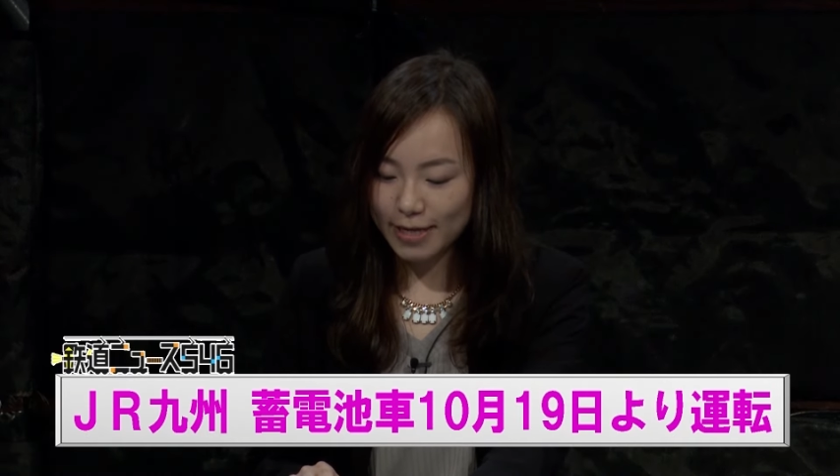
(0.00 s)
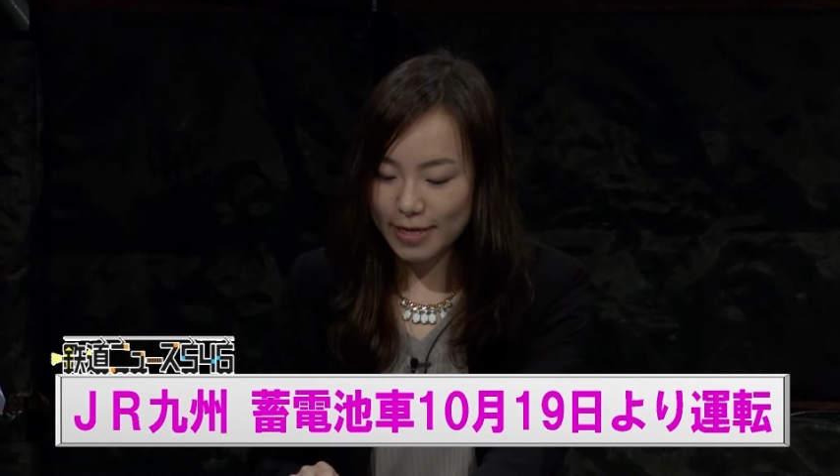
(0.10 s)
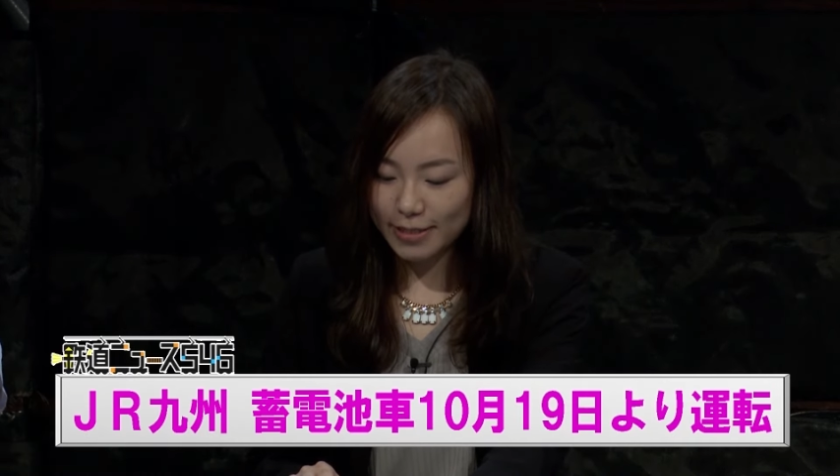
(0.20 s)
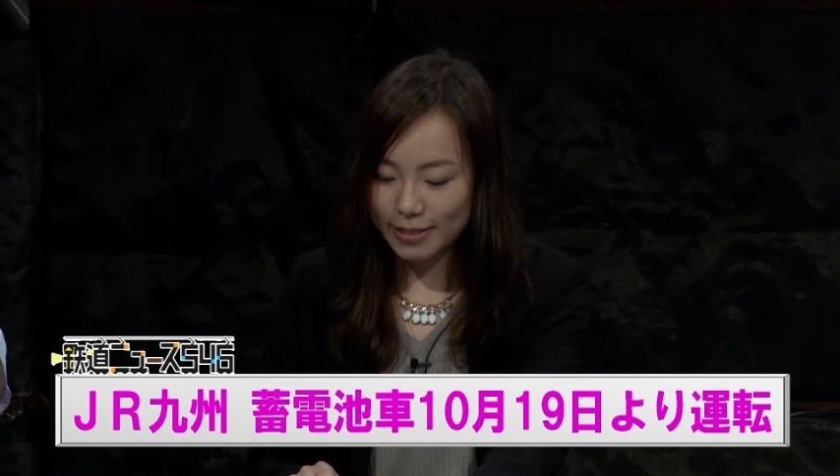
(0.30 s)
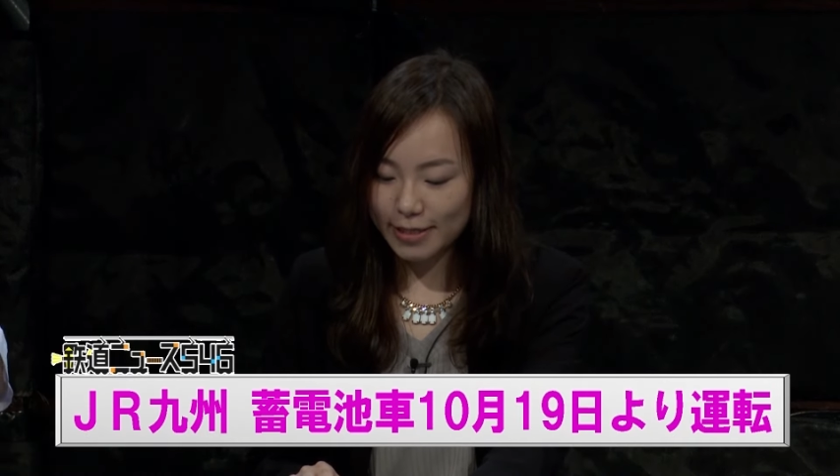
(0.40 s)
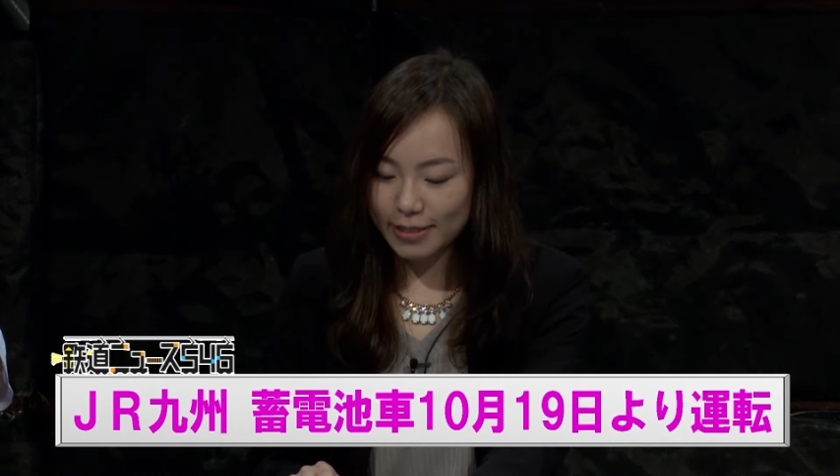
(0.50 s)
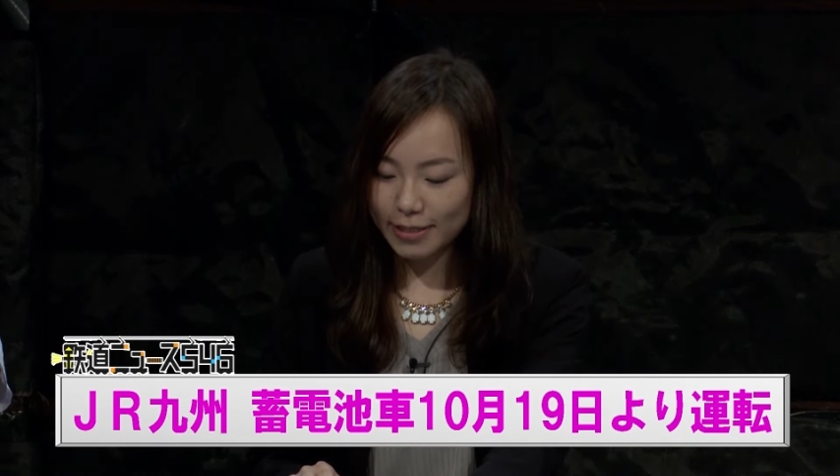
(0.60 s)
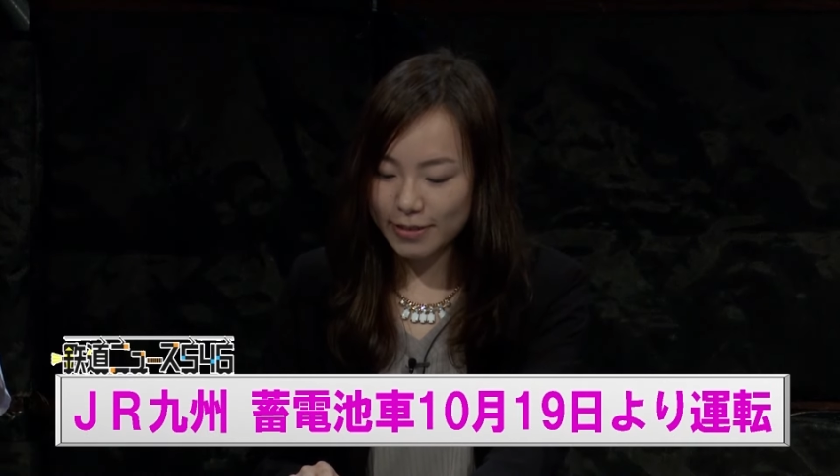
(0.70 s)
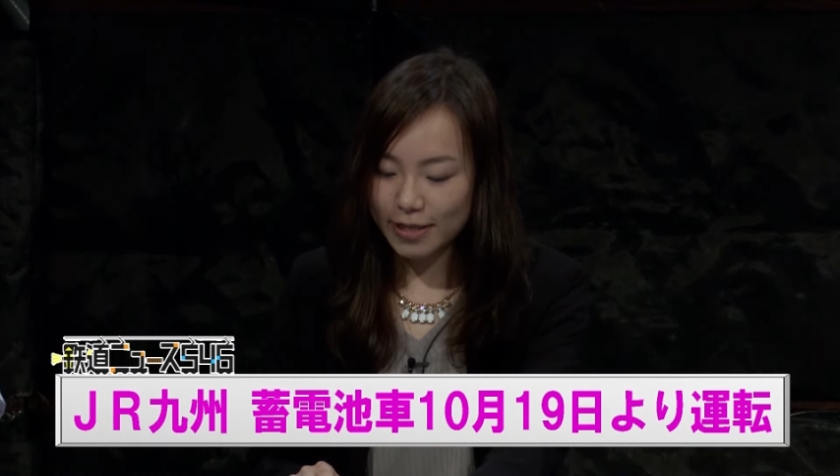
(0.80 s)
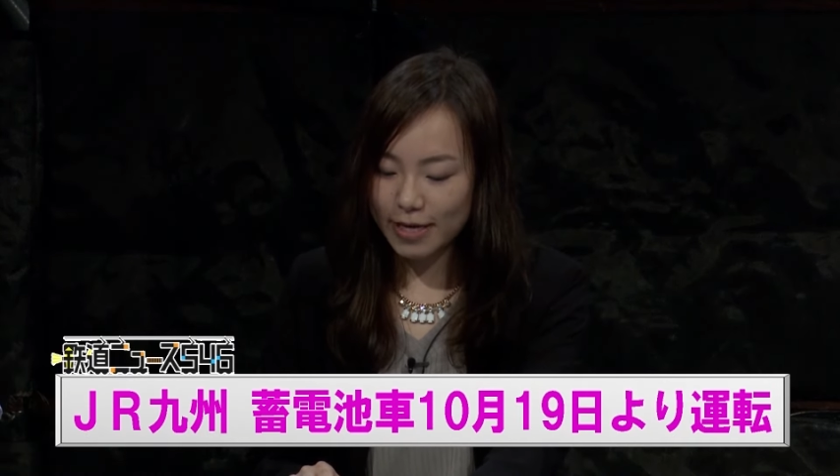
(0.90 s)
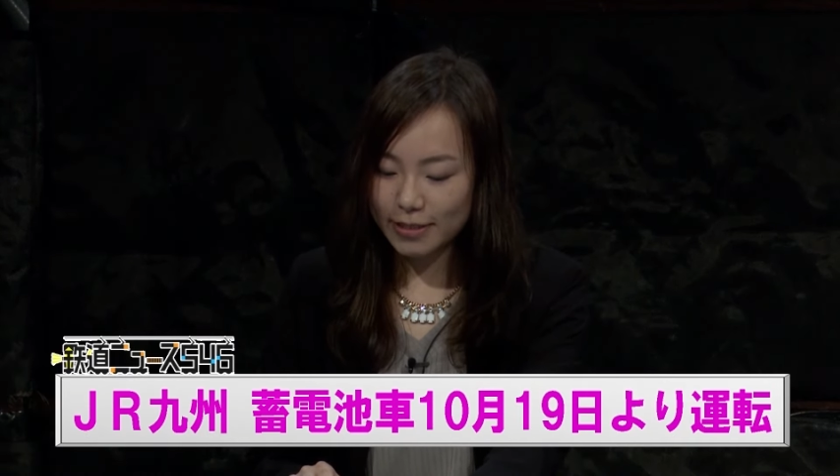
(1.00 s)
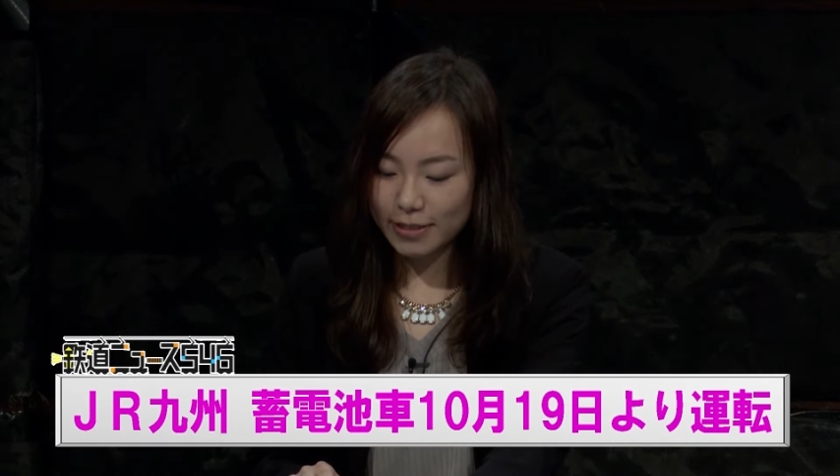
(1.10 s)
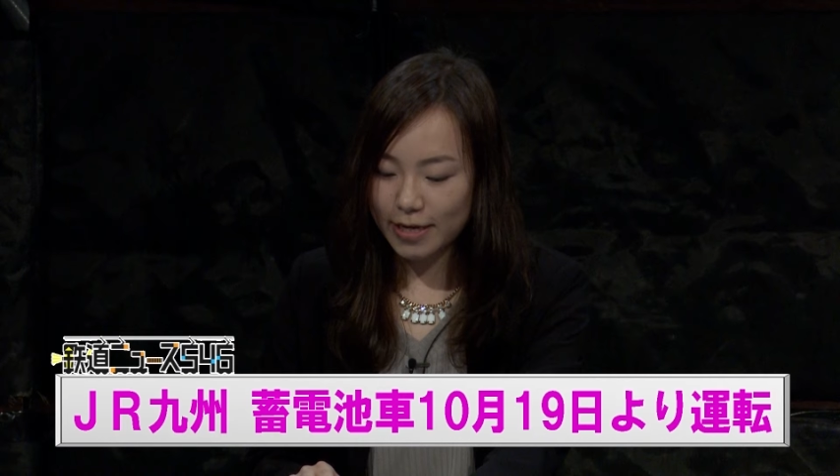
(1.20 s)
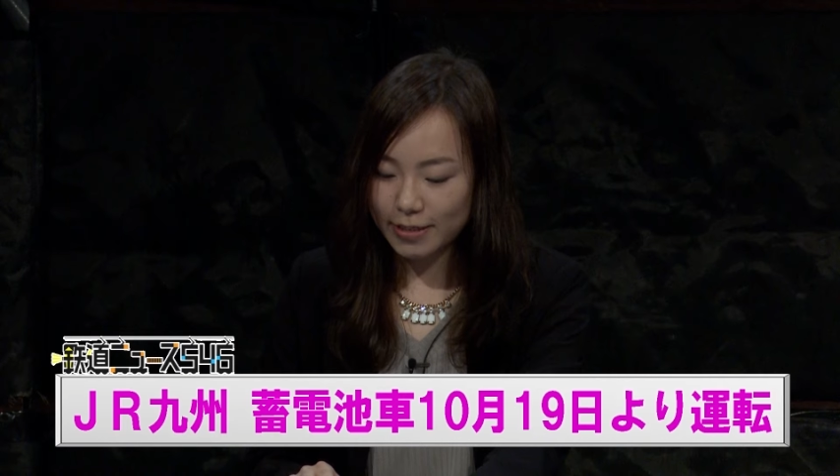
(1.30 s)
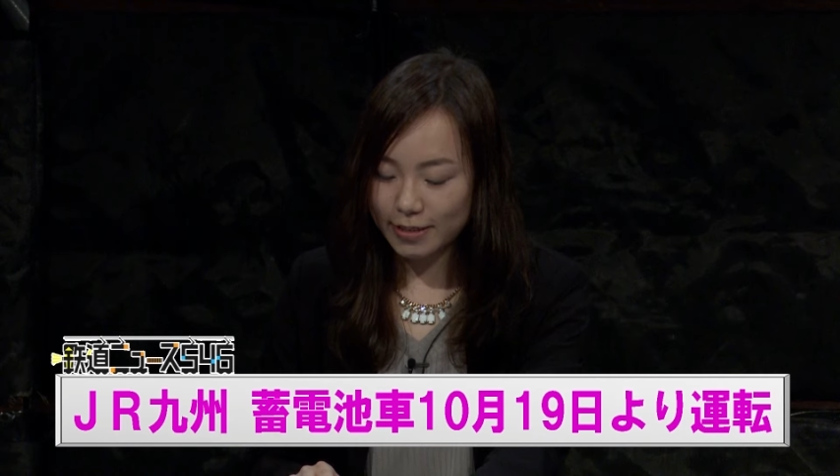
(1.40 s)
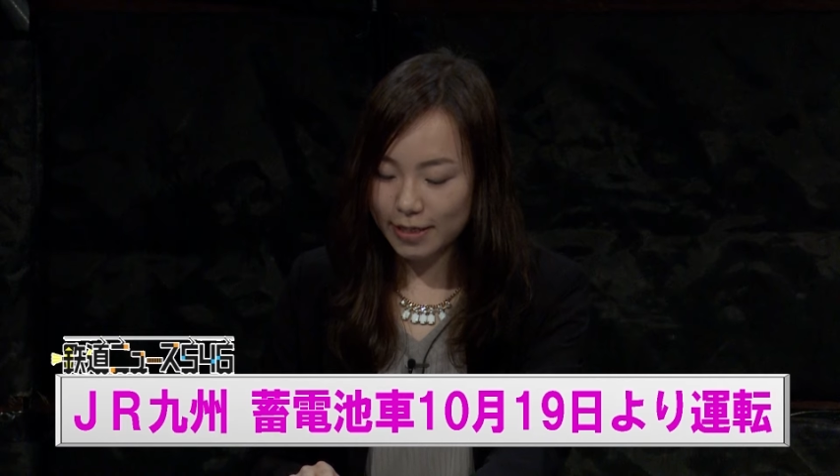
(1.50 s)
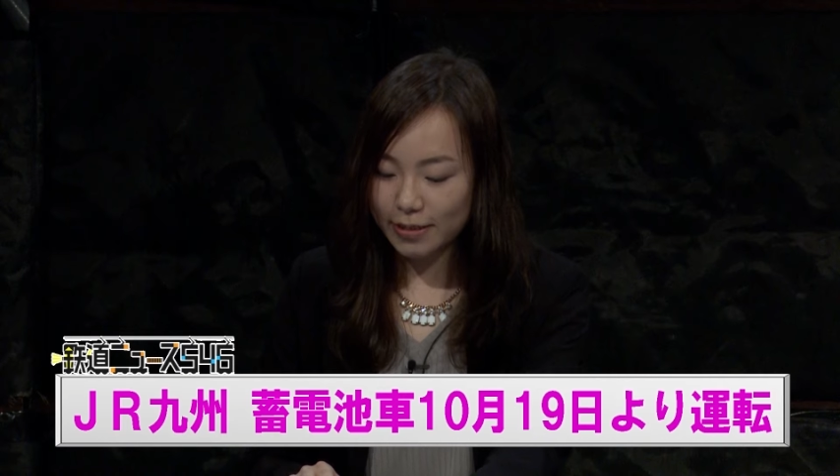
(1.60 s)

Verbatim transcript: 川式蓄電池電